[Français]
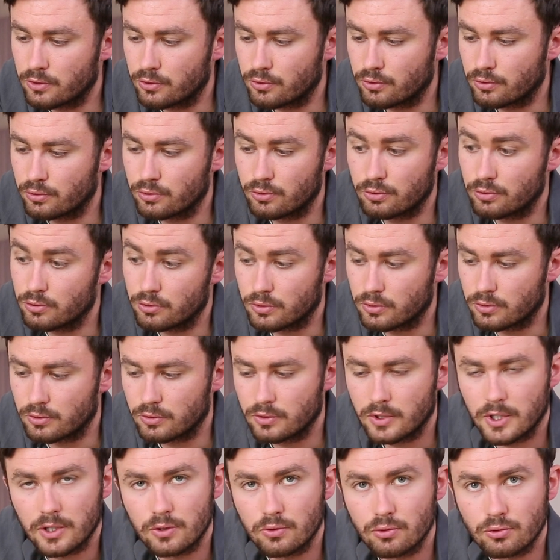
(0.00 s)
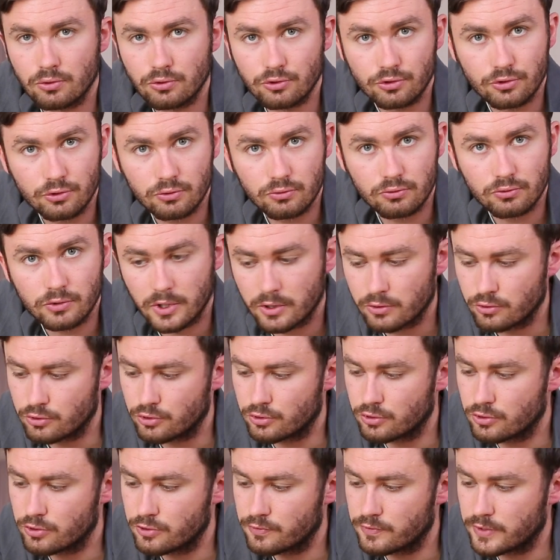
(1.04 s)
que euh, la corrosion ou quelque
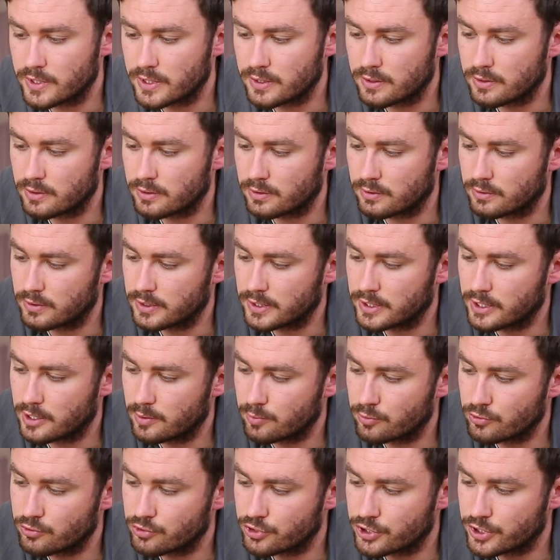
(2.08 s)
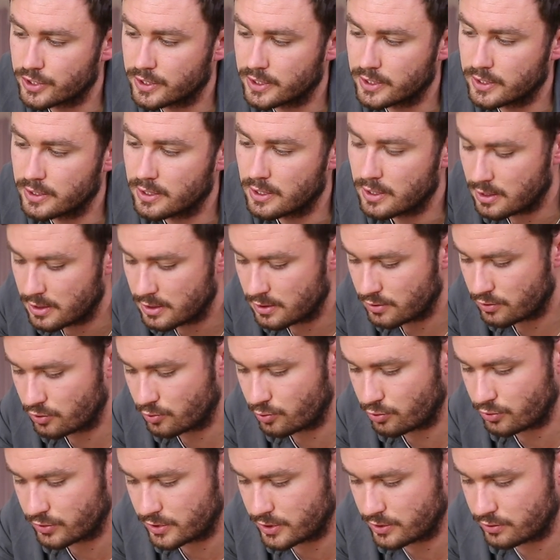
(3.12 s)
chose vienne également gêner le
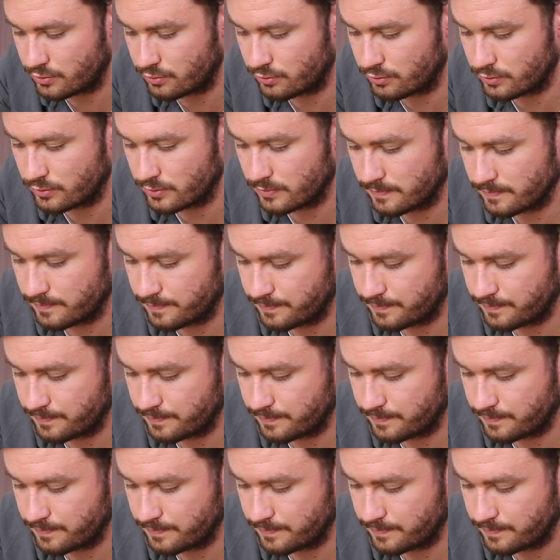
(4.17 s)
processus.